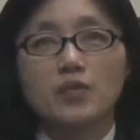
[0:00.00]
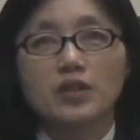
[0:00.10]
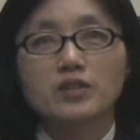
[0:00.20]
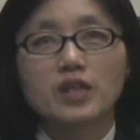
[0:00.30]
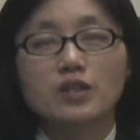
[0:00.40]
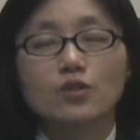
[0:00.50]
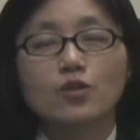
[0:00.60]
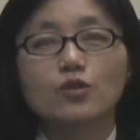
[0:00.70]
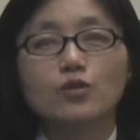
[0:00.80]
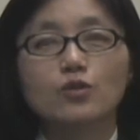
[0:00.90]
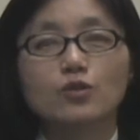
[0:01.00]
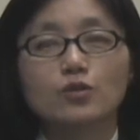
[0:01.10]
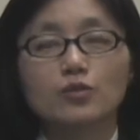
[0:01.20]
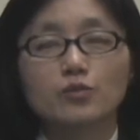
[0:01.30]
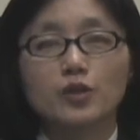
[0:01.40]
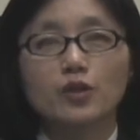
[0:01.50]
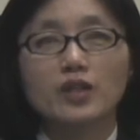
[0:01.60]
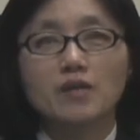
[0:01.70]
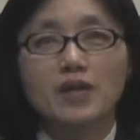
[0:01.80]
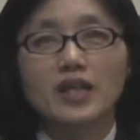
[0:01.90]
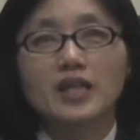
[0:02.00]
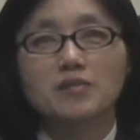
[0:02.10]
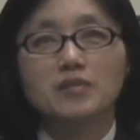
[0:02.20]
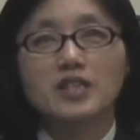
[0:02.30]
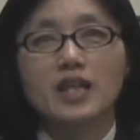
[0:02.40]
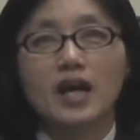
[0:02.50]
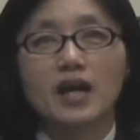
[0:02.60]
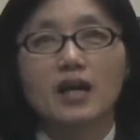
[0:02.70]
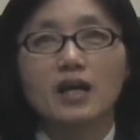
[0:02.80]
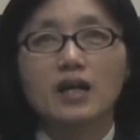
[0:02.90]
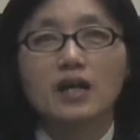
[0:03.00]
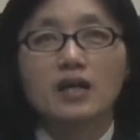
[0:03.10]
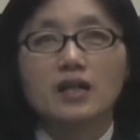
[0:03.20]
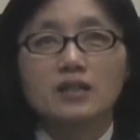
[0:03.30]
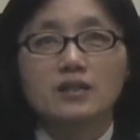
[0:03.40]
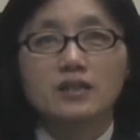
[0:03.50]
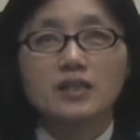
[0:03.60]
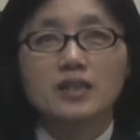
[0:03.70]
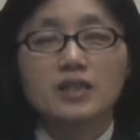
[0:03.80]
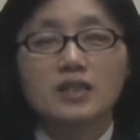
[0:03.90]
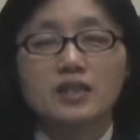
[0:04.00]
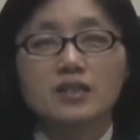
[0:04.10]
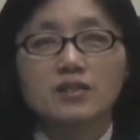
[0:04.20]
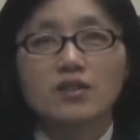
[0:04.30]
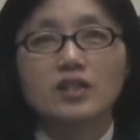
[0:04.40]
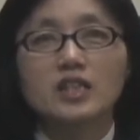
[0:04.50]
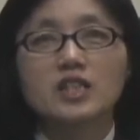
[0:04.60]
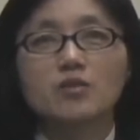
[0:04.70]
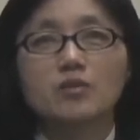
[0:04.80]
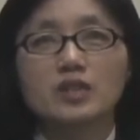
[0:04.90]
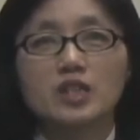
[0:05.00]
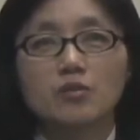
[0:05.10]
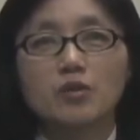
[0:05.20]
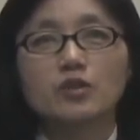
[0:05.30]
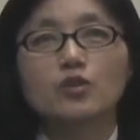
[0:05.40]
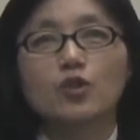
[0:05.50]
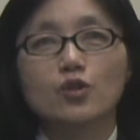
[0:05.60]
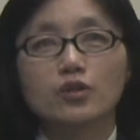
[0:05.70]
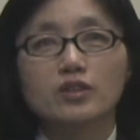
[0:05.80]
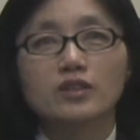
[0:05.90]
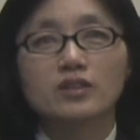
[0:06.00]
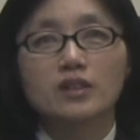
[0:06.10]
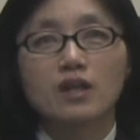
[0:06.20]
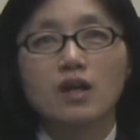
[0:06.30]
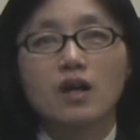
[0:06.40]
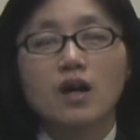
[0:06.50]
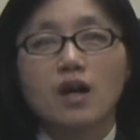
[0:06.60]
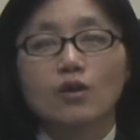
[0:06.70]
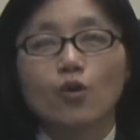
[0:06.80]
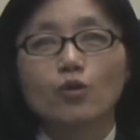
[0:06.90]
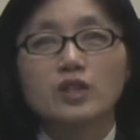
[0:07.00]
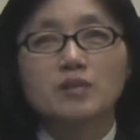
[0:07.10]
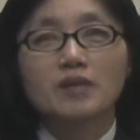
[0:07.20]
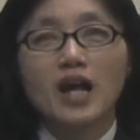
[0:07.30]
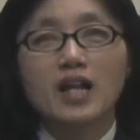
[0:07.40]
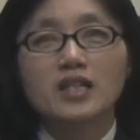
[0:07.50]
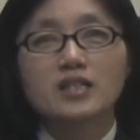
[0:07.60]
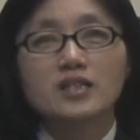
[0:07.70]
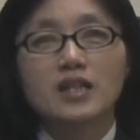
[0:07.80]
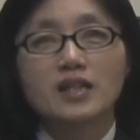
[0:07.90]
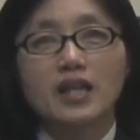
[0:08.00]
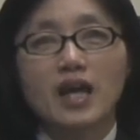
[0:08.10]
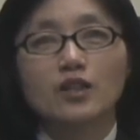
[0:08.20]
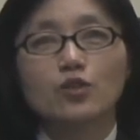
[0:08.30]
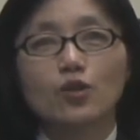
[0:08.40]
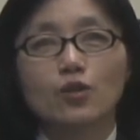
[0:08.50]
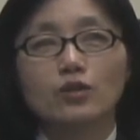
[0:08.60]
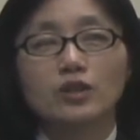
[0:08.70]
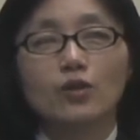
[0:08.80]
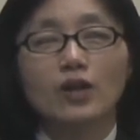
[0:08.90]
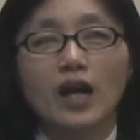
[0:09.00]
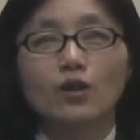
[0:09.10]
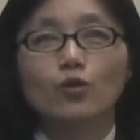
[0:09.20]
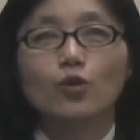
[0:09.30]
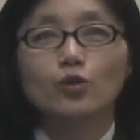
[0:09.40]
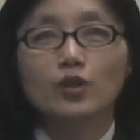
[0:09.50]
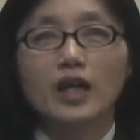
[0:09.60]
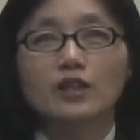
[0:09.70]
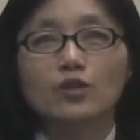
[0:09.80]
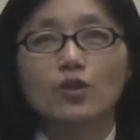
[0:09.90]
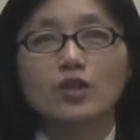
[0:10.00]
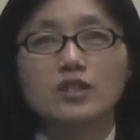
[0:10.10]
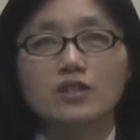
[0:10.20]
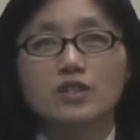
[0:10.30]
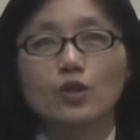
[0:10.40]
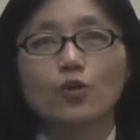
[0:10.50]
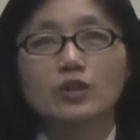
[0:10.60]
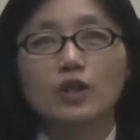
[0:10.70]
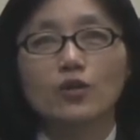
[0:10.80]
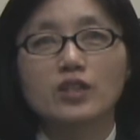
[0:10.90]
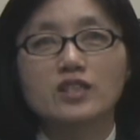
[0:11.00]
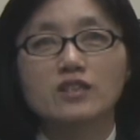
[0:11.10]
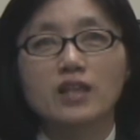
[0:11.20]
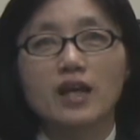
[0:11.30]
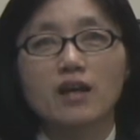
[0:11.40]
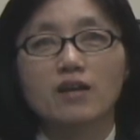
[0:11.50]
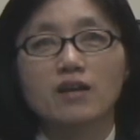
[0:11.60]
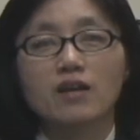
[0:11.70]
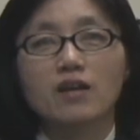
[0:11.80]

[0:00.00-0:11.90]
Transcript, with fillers: 평생 교육 프로그램의 하나입니다. 특히 성인 기본 교육은 공립 칼리지나 대학교 그리고 각 고등학교에서 제공되고 있는데요.